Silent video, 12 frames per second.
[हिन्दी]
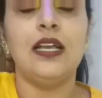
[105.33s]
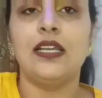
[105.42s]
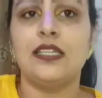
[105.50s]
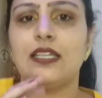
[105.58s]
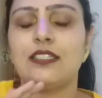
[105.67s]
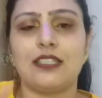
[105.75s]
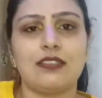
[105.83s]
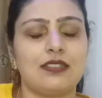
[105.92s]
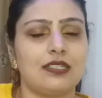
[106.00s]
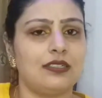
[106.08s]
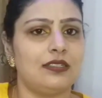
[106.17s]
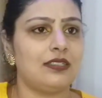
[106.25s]
ये
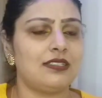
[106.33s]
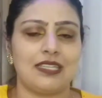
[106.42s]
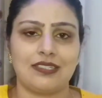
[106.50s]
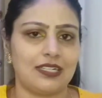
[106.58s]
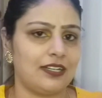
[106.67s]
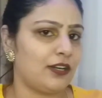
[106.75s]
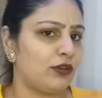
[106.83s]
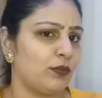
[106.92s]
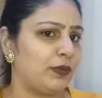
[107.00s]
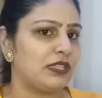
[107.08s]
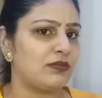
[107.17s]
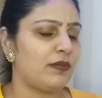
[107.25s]
जस्ट सिक्स हंड्रेड
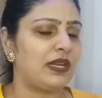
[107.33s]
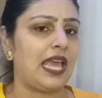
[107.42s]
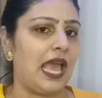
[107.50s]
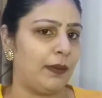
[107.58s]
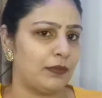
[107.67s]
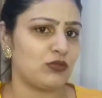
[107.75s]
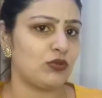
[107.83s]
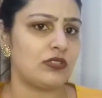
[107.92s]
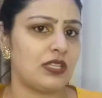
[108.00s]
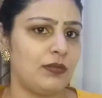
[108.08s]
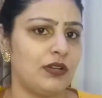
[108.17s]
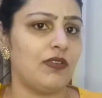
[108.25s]
रुपीज़ में मैंने अमेज़ोन
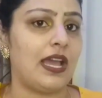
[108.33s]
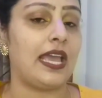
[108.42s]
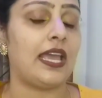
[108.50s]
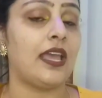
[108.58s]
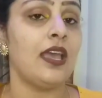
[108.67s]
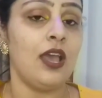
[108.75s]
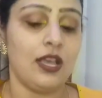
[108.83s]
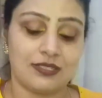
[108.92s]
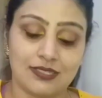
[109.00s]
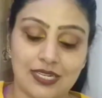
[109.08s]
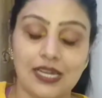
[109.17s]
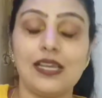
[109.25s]
से मंगवाया है
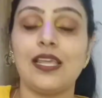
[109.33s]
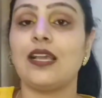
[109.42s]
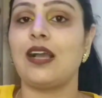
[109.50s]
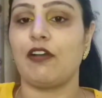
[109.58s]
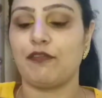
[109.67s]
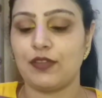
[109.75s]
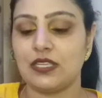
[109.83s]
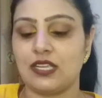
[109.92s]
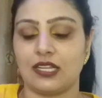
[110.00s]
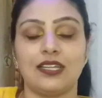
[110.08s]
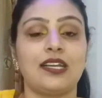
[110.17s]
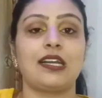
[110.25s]
स्टिल ये काफ़ी
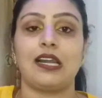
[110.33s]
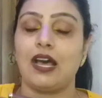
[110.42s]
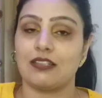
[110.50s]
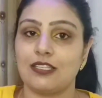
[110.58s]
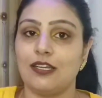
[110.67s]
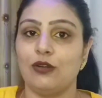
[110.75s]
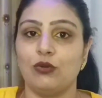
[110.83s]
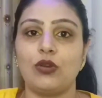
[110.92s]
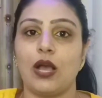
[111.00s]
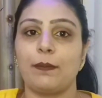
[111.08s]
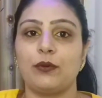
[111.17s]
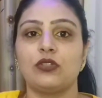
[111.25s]
ज़्यादा क्लासी लुक
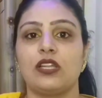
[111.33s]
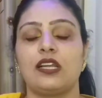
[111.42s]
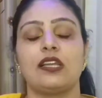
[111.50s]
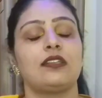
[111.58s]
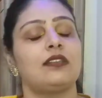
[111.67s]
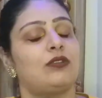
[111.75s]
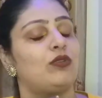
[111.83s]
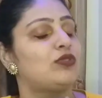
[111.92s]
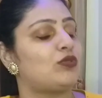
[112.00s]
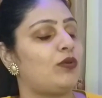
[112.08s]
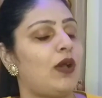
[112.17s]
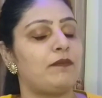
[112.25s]
आपको दे रहा है तो
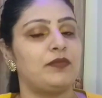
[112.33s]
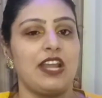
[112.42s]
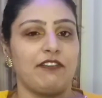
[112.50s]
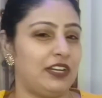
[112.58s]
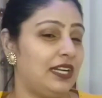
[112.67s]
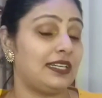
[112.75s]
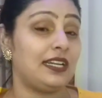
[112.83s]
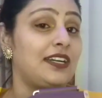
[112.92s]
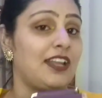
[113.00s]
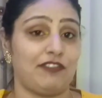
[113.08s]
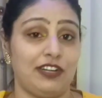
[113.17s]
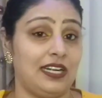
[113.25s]
इसको आप डेफिनेटली
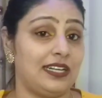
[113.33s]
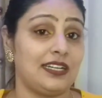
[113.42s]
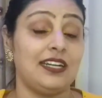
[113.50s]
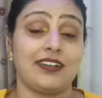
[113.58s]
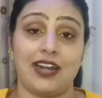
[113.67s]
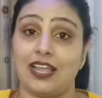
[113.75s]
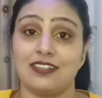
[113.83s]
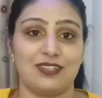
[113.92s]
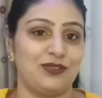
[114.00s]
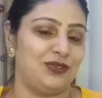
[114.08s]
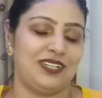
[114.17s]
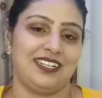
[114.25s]
डेफिनेटली ट्राई
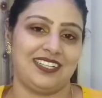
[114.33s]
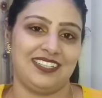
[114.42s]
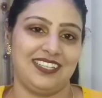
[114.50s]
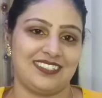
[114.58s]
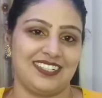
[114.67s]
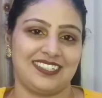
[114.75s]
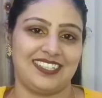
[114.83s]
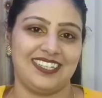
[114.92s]
ज़रूर करके देख सकते